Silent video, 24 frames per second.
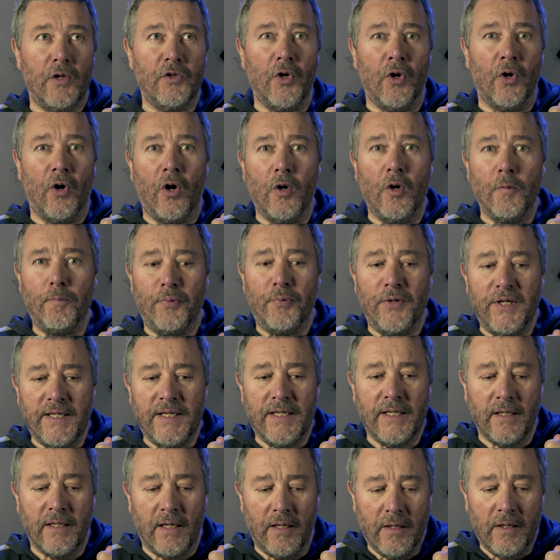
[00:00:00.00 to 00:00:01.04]
de
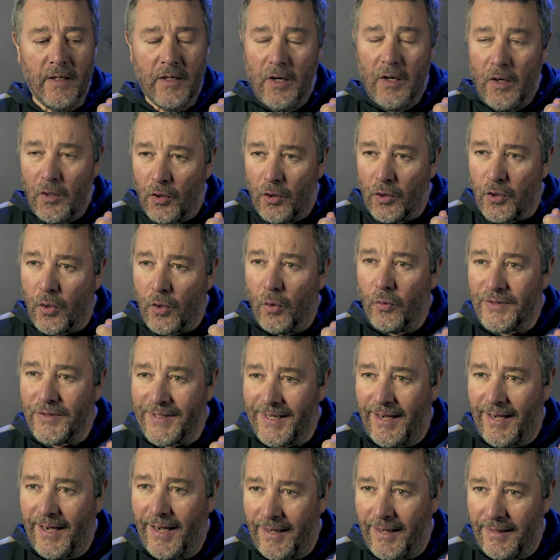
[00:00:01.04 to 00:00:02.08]
remplir le
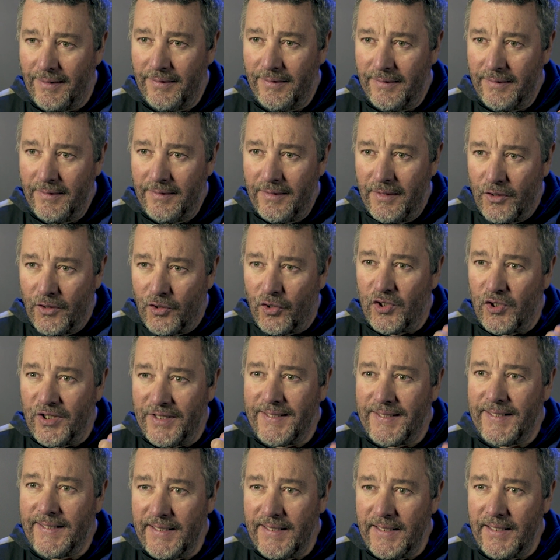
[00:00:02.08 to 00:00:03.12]
contrat que j'ai
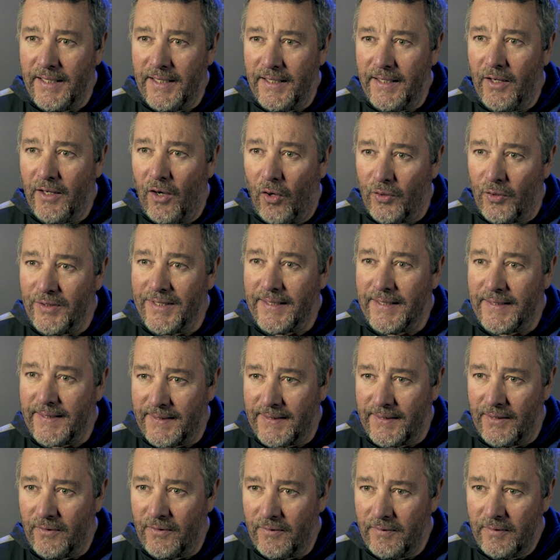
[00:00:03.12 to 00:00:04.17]
signé en
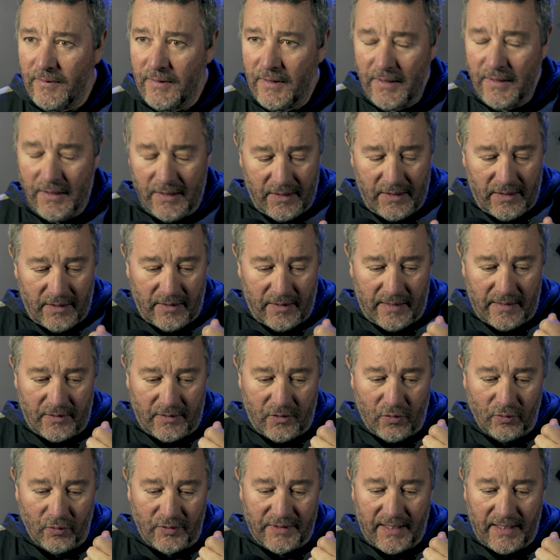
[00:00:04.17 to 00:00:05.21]
naissant un
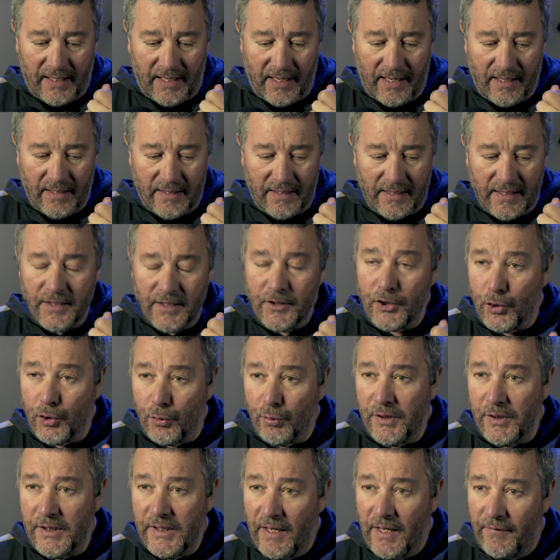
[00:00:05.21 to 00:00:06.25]
contrat
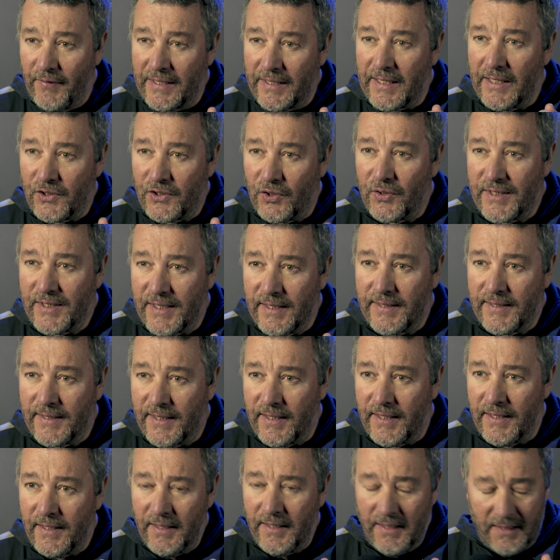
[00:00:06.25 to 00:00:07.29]
induit avec la
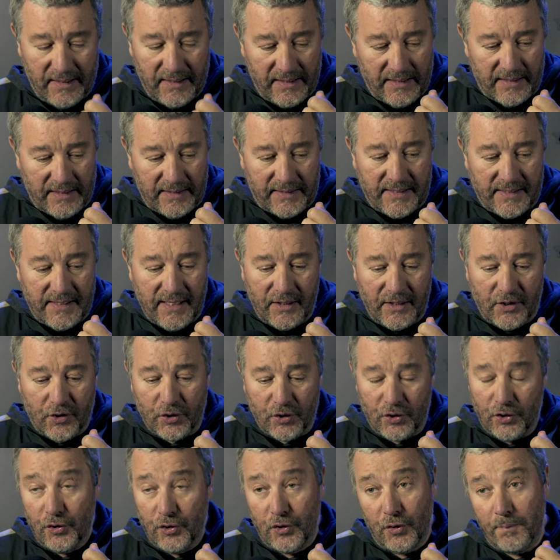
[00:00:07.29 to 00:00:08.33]
société qui est que
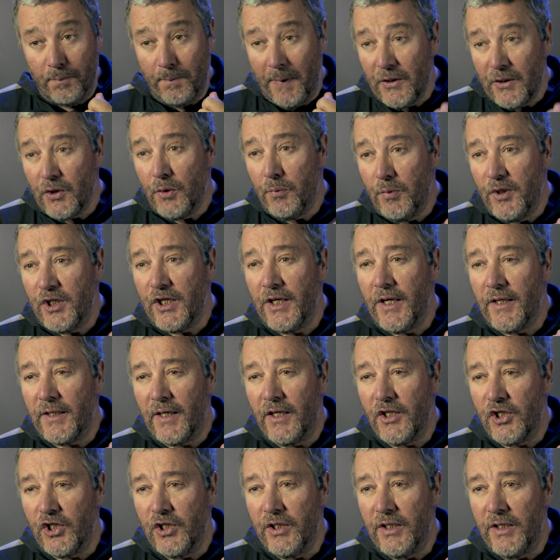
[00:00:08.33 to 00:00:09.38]
je ne suis pas obligé
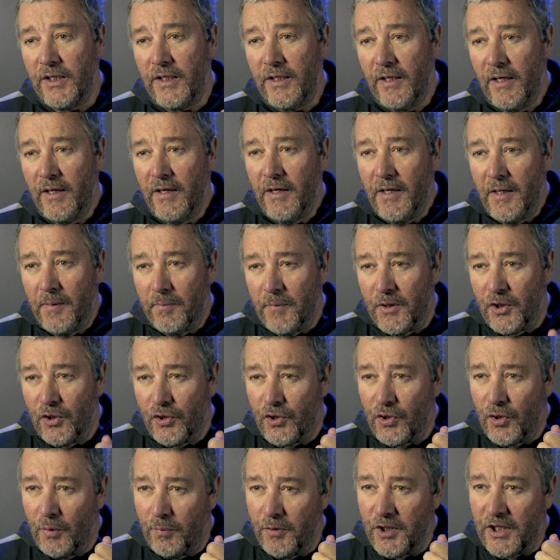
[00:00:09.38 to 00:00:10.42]
d'être un génie, mais je
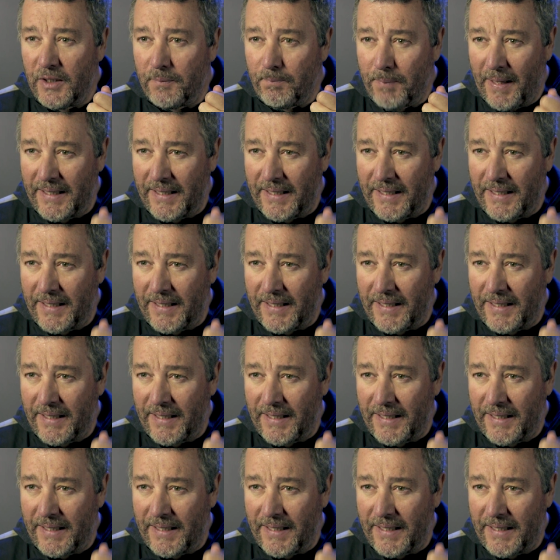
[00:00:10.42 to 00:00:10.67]
suis obligé de